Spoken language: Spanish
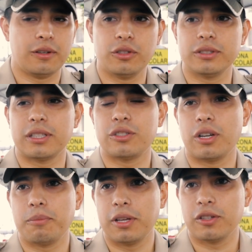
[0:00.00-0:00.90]
los
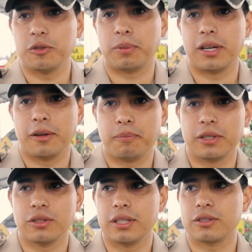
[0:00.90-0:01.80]
estacionamientos para
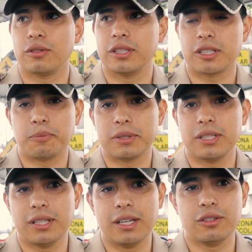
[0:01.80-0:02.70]
personas con
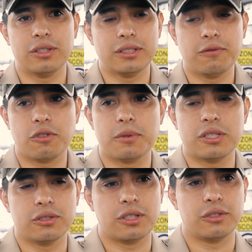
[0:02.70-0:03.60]
discapacidad. Toda esa
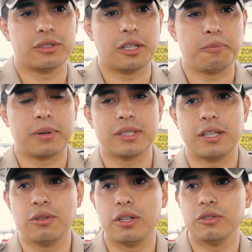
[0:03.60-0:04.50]
información se lo está
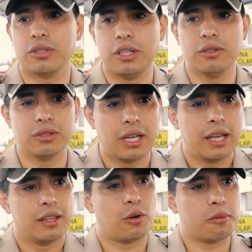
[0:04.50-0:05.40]
pasando a los niños,
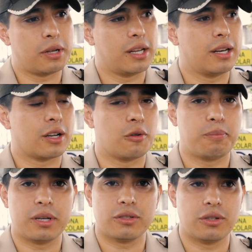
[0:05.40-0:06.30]
igual manera con
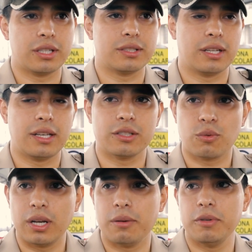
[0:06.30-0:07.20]
personas de la
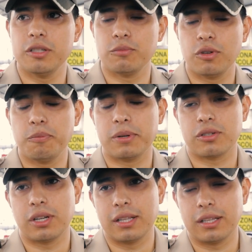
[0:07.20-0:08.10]
escuela mismo y
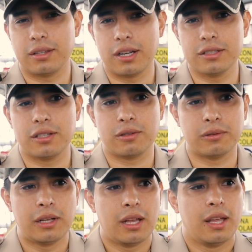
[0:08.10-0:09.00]
personal de
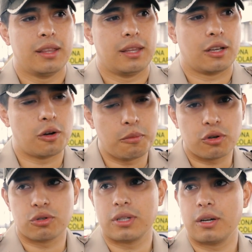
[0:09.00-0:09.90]
tránsito.
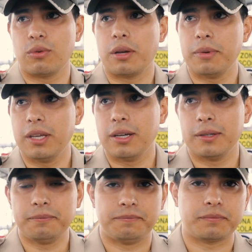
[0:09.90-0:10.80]
Cómo cruzar una
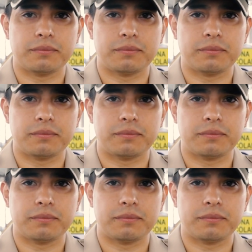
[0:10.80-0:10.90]
vía,